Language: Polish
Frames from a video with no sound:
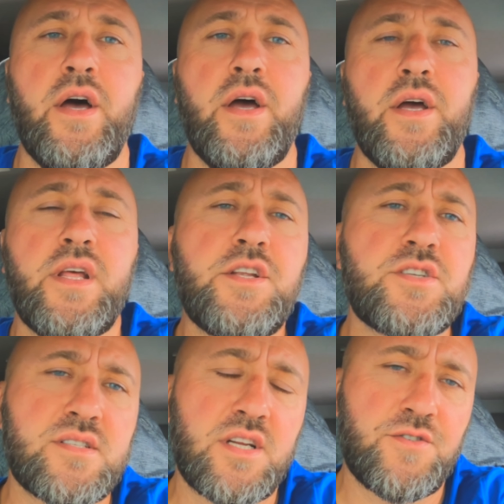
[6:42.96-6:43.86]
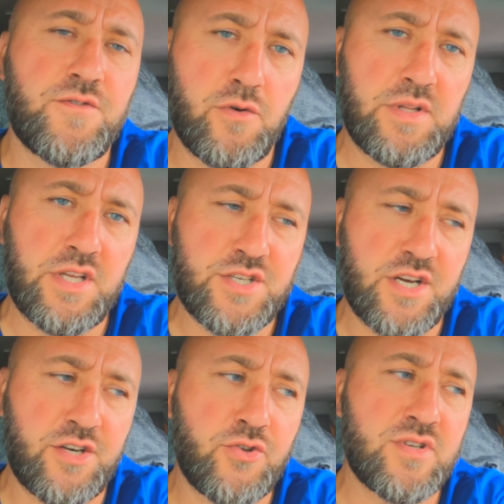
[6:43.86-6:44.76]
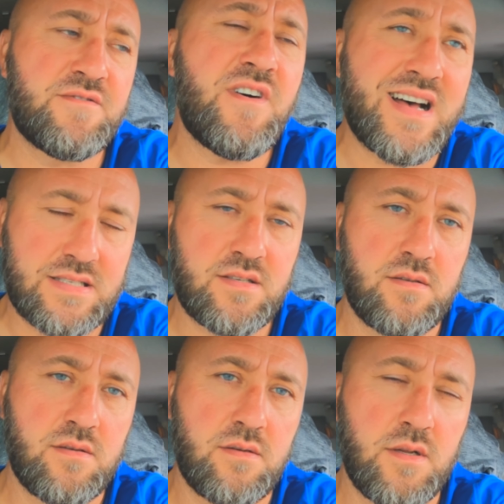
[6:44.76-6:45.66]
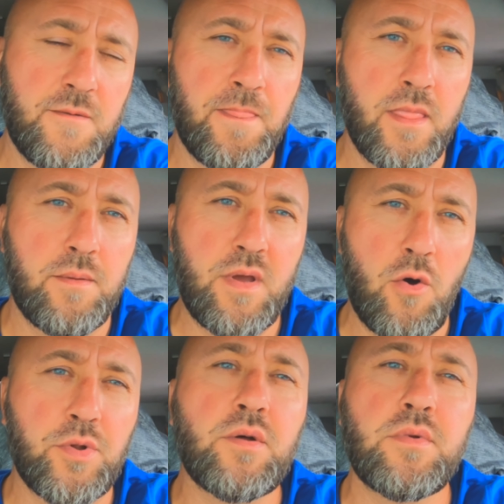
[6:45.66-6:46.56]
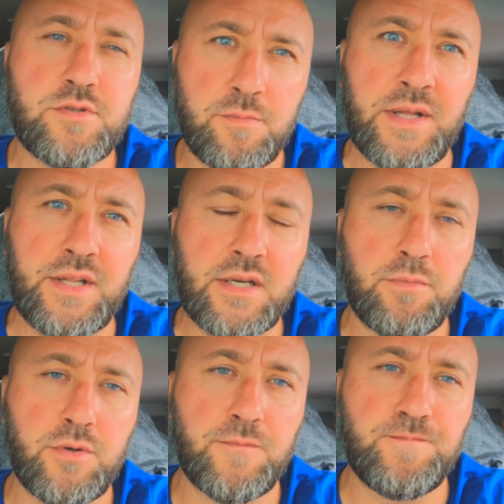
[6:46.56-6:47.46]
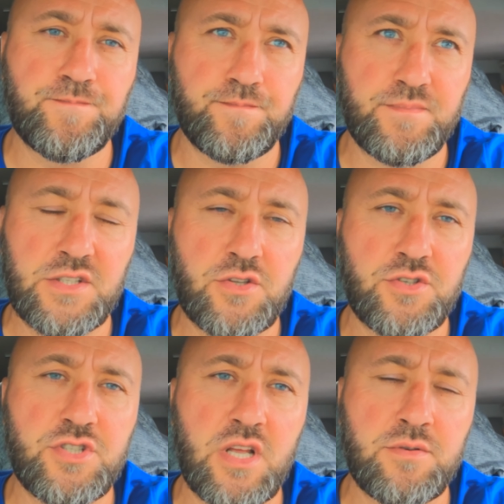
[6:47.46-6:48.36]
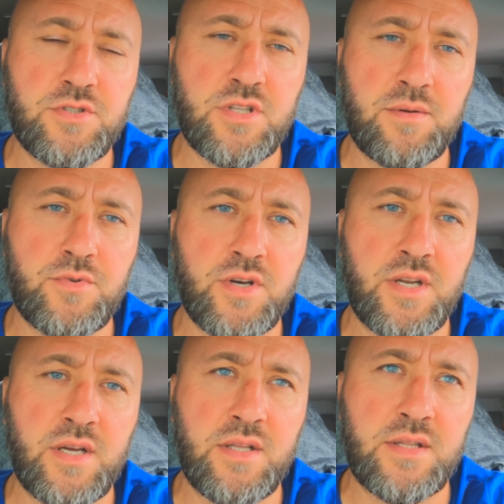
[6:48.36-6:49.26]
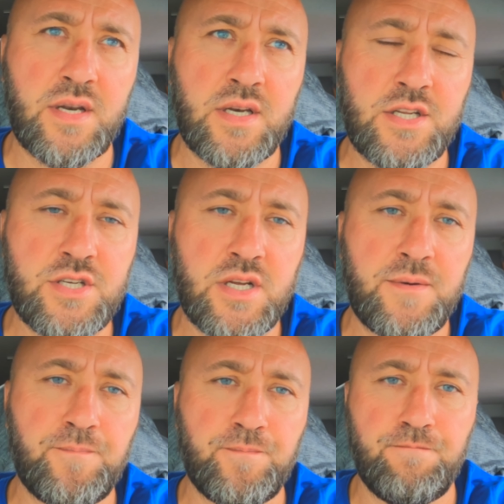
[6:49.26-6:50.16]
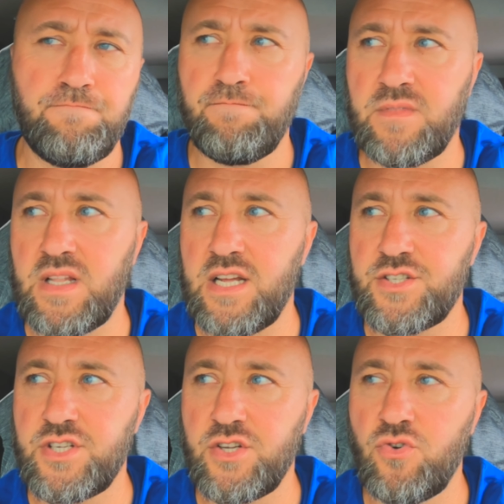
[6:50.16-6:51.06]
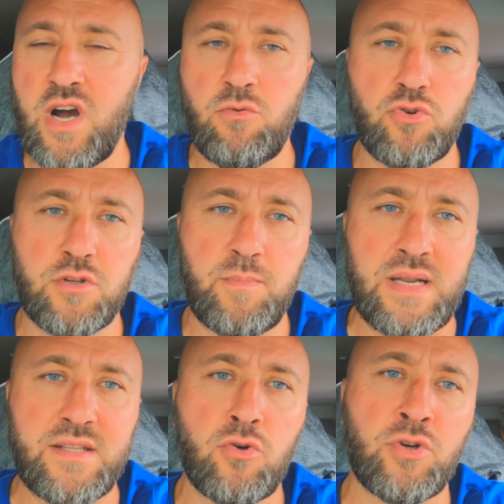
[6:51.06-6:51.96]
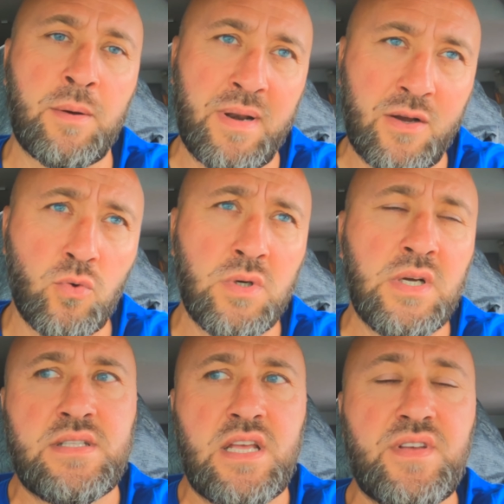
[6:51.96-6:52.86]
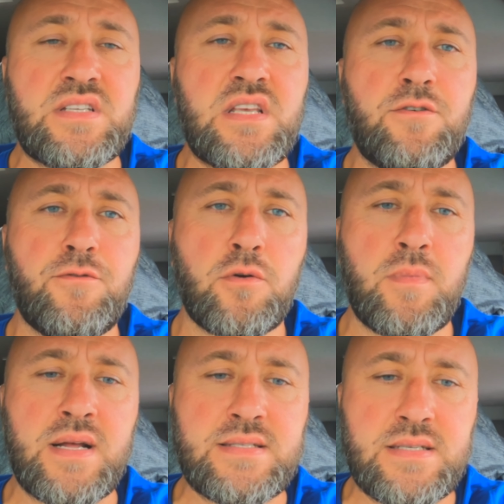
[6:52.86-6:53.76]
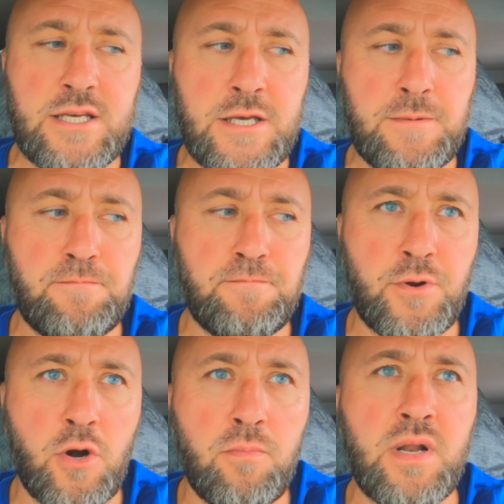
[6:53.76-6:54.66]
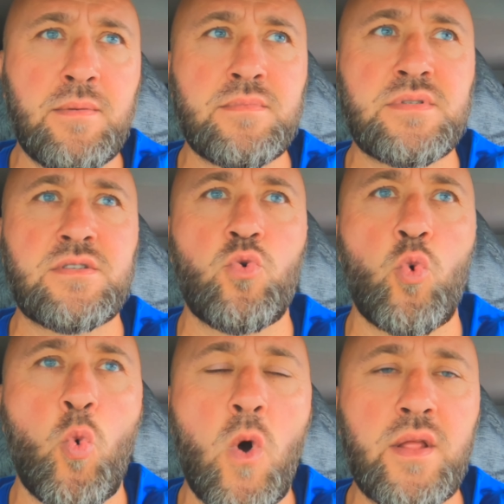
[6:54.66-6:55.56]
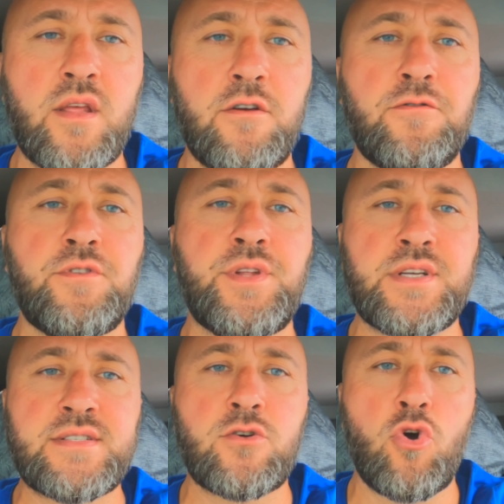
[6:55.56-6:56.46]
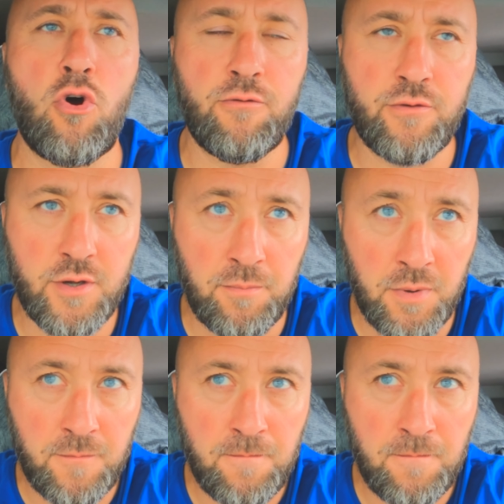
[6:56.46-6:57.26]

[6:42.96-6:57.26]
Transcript: E, dajcie znać w komentarzach, kto z Was miał podobny przypadek, bo mm, czytałem, czytałem, trochę na internecie, mm, dlaczego auto odpala tylko na plaku. Najwięcej informacji, problem z układem wtryskowym,